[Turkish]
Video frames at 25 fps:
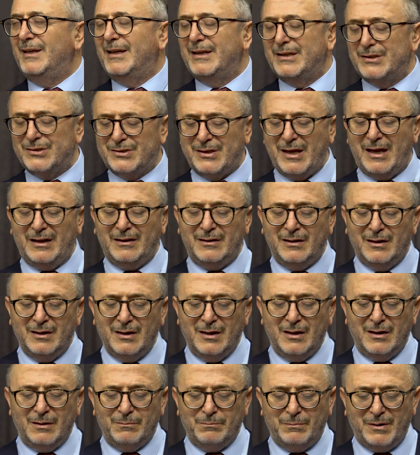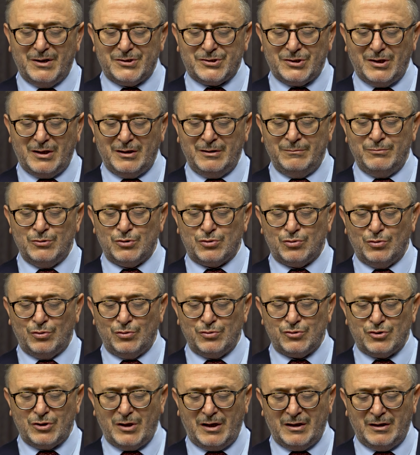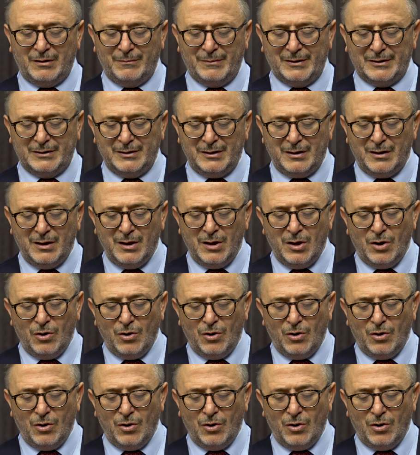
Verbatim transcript: denizden başarılı bir sonuç alamadı.